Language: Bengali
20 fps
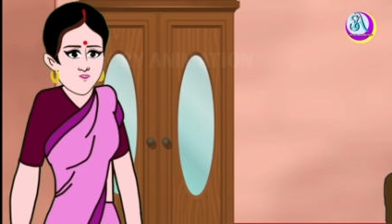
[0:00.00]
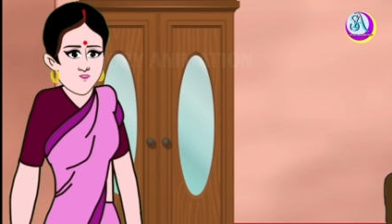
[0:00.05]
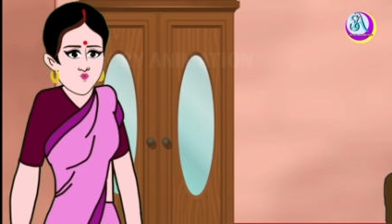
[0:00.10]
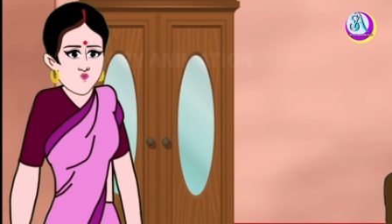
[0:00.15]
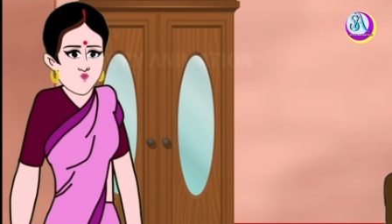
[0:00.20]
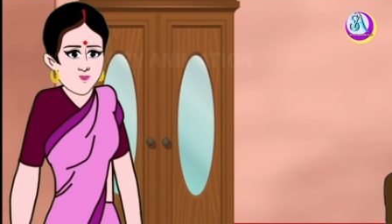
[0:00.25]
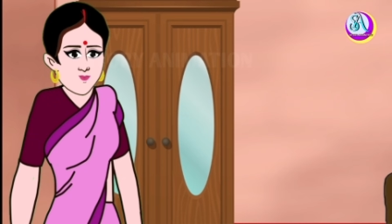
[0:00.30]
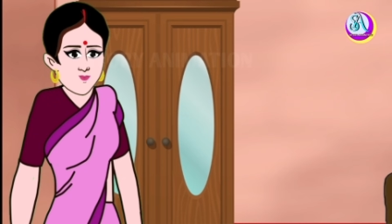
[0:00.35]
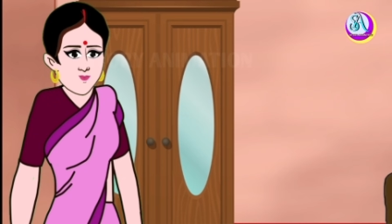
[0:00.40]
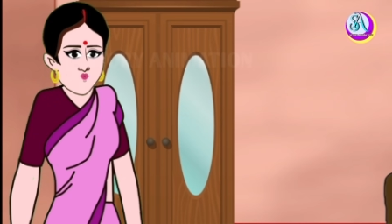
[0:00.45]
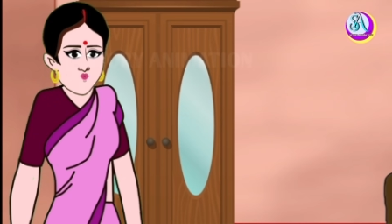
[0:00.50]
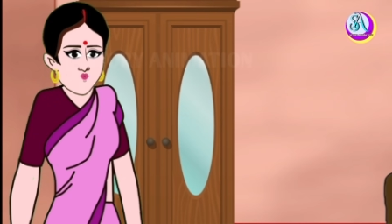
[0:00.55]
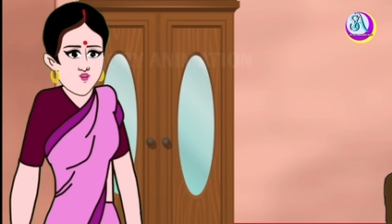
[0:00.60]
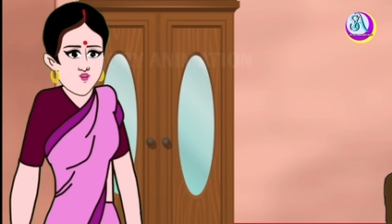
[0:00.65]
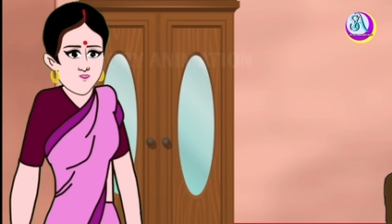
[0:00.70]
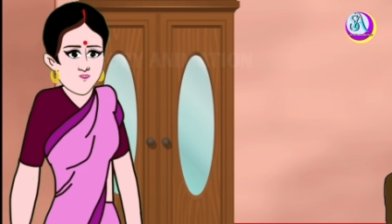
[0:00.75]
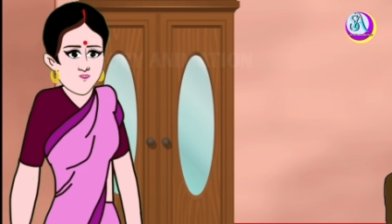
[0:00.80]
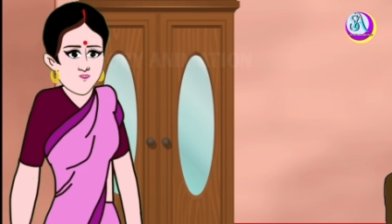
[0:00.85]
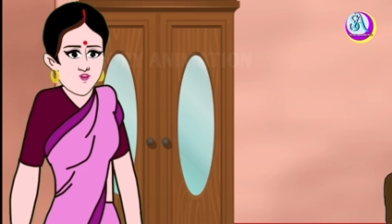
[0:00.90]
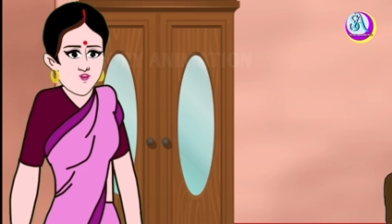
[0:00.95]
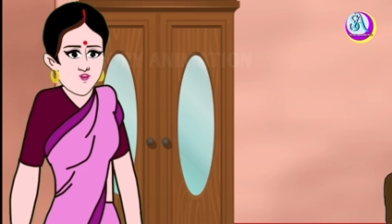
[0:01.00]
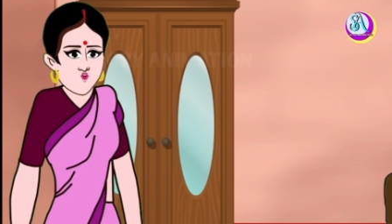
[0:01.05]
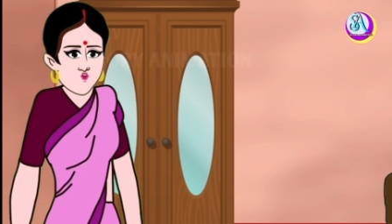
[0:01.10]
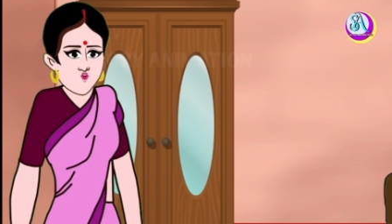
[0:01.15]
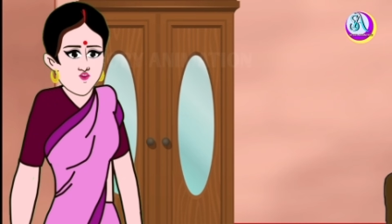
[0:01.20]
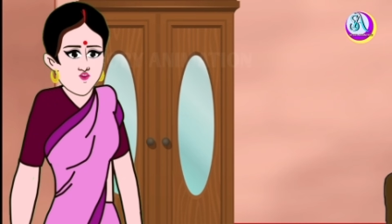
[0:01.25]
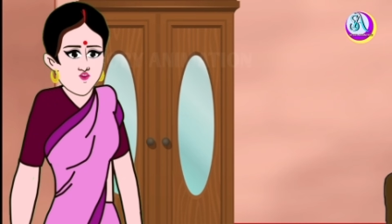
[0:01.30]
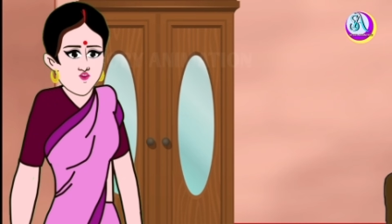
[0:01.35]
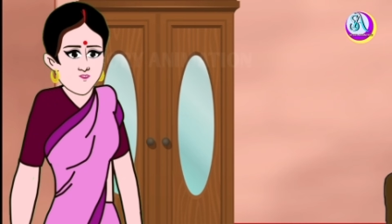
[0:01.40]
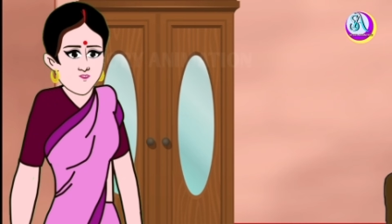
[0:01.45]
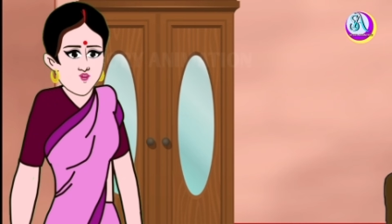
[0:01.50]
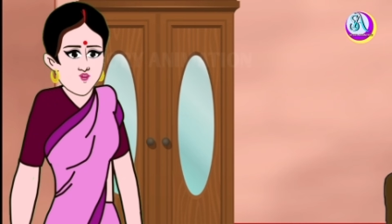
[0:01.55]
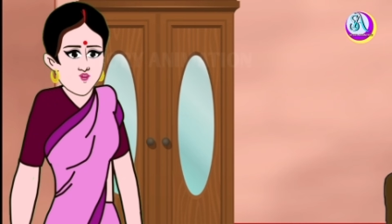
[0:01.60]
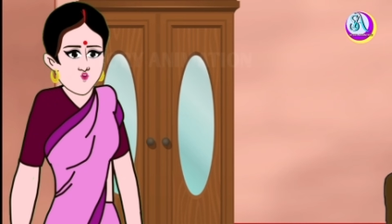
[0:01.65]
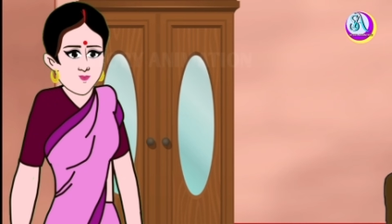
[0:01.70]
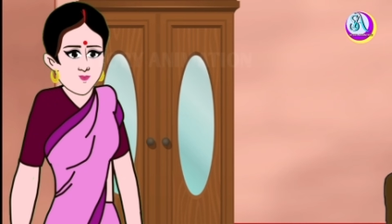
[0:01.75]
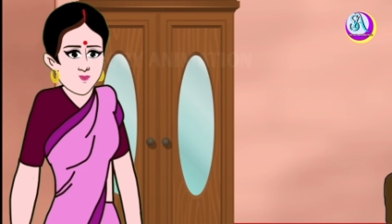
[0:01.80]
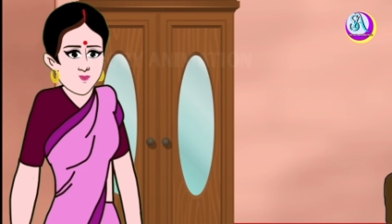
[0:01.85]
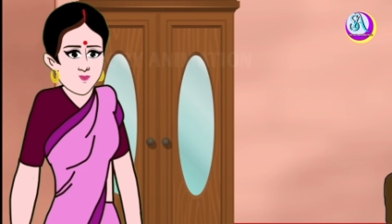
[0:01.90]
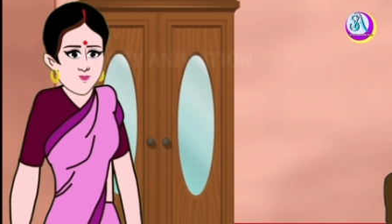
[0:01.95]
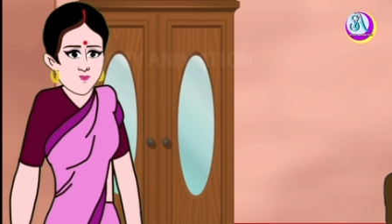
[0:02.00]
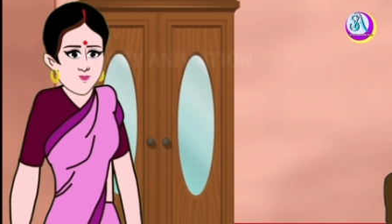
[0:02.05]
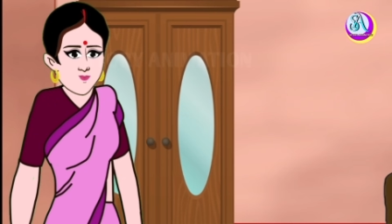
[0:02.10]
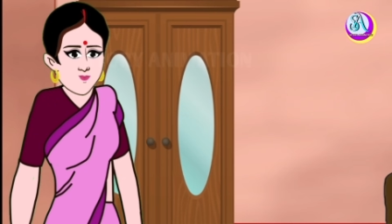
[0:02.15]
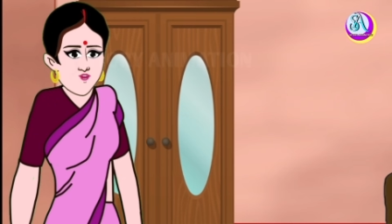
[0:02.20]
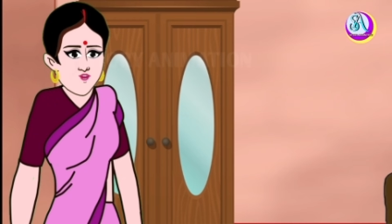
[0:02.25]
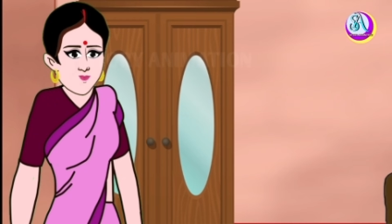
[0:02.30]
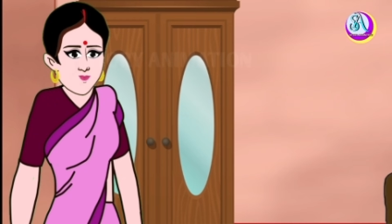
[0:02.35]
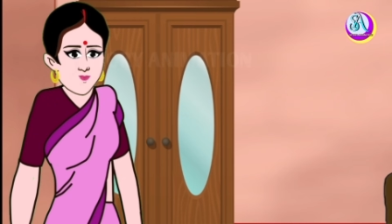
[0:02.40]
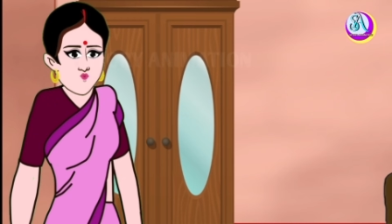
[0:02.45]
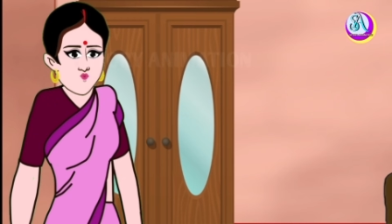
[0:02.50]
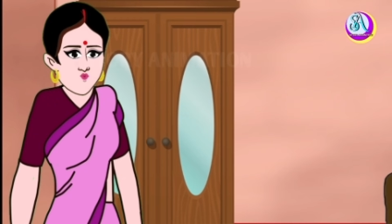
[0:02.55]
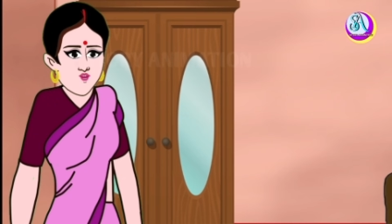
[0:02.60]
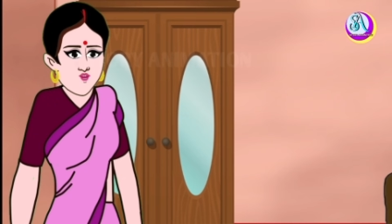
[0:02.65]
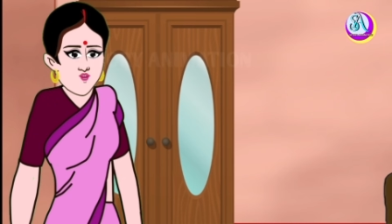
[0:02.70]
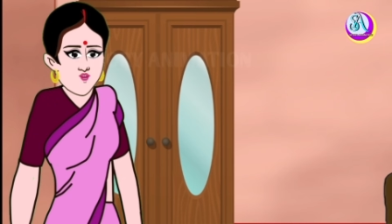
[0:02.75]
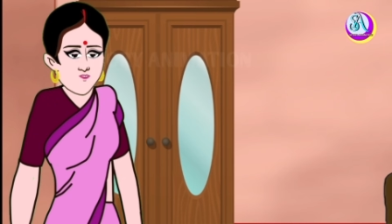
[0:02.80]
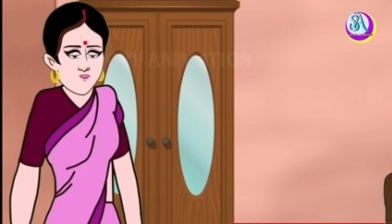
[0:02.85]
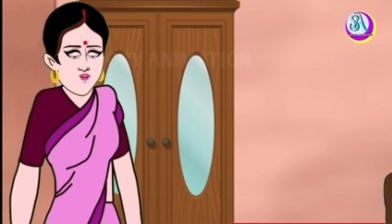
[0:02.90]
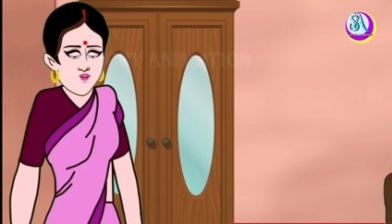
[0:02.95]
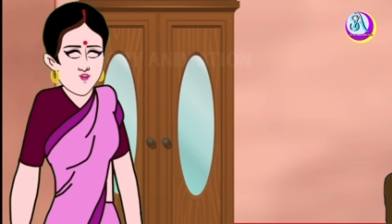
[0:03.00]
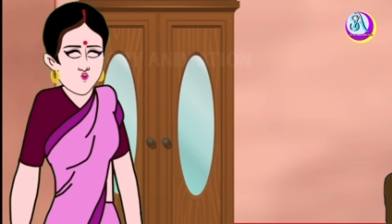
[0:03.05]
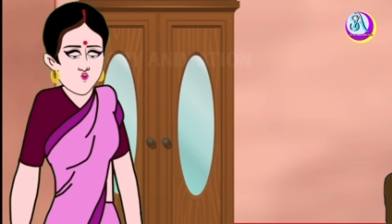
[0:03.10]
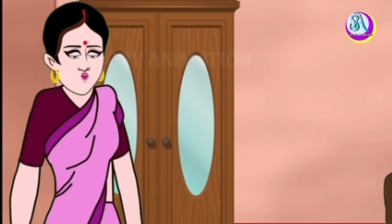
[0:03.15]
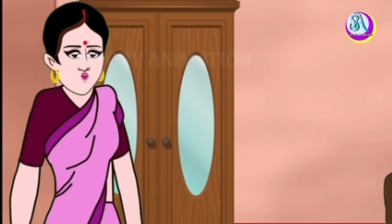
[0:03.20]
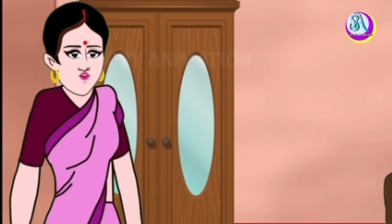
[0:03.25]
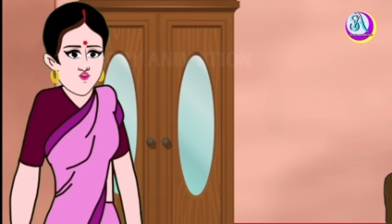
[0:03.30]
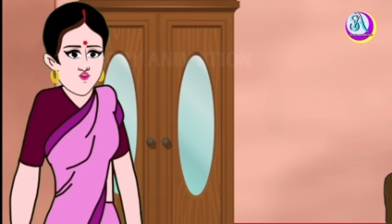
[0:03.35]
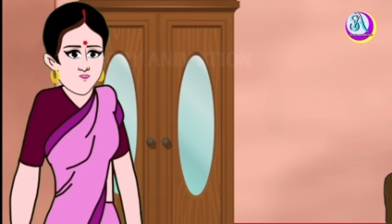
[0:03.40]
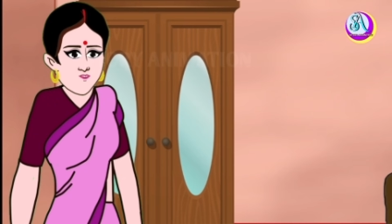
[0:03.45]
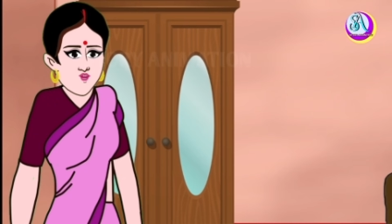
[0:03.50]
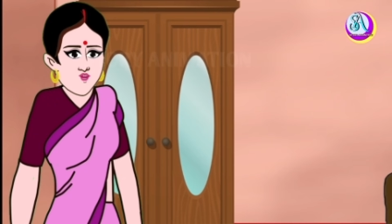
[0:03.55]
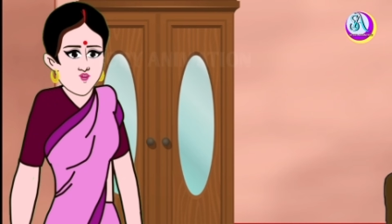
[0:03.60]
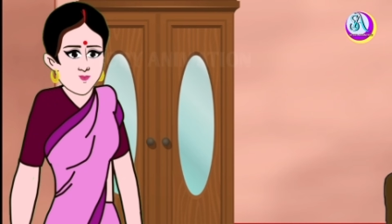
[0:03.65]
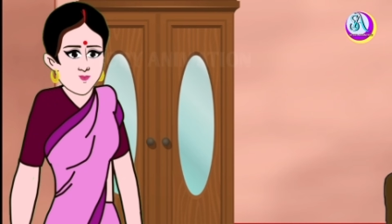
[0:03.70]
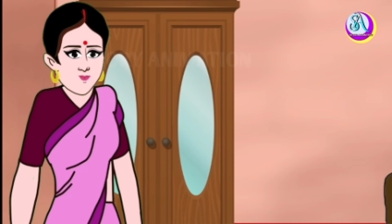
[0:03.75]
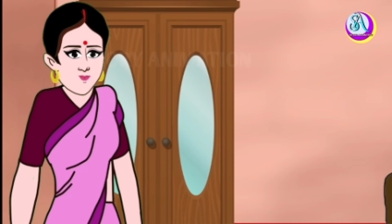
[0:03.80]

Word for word: হ্যাঁ এটা তো সোনার কয়েন এই কয়েন বিক্রি করে